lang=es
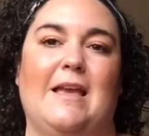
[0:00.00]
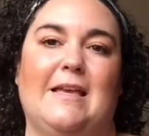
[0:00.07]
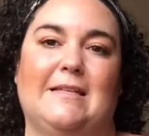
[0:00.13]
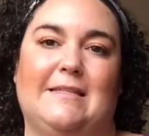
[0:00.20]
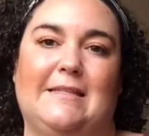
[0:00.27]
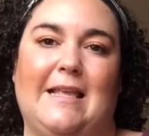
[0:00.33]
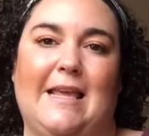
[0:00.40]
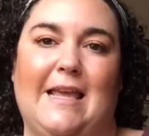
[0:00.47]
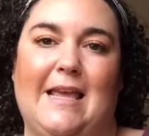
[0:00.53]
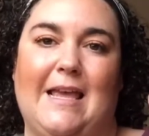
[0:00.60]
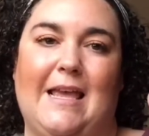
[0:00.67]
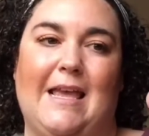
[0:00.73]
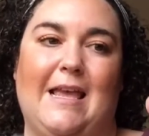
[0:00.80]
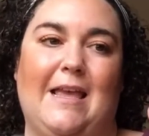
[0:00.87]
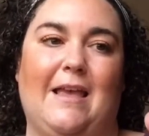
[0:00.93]

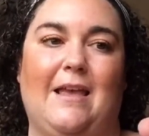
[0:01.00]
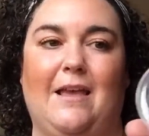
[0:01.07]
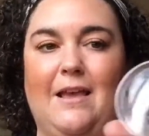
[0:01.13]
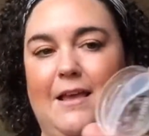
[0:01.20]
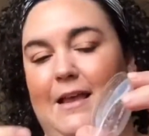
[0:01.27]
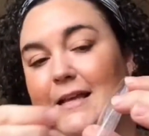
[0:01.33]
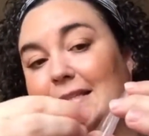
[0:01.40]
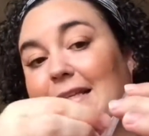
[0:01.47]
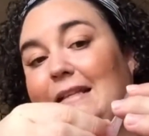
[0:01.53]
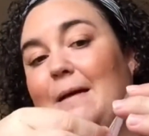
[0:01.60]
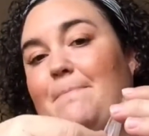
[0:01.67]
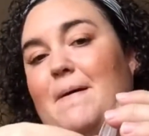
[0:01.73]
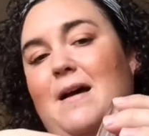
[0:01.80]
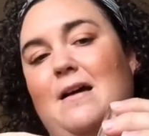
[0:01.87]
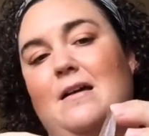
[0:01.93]
este, esta
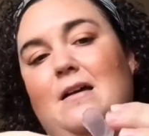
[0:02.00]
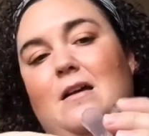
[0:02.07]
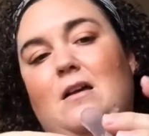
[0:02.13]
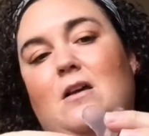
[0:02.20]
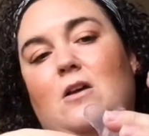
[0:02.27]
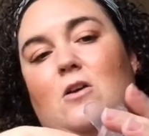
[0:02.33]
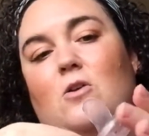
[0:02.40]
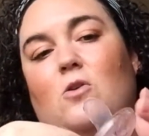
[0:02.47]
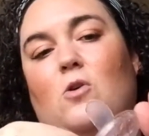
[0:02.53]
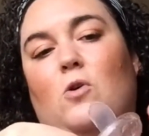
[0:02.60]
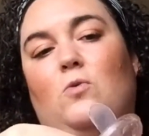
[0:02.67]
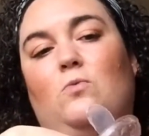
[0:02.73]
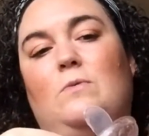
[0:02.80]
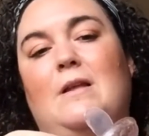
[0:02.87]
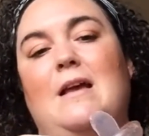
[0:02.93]
tapa
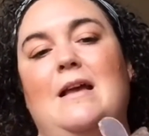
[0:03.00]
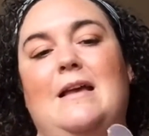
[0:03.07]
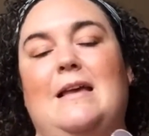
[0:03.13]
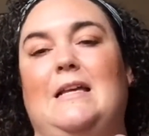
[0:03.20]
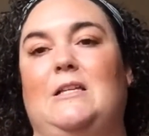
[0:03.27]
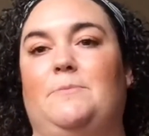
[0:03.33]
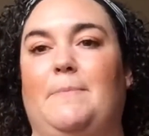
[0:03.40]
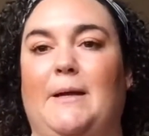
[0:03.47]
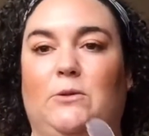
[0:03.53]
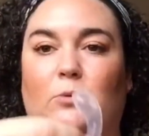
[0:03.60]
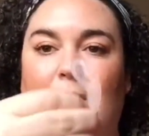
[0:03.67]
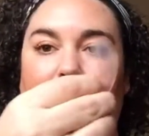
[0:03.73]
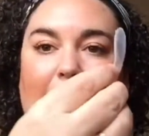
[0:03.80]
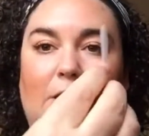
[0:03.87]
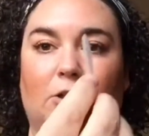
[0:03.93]
con una espátula.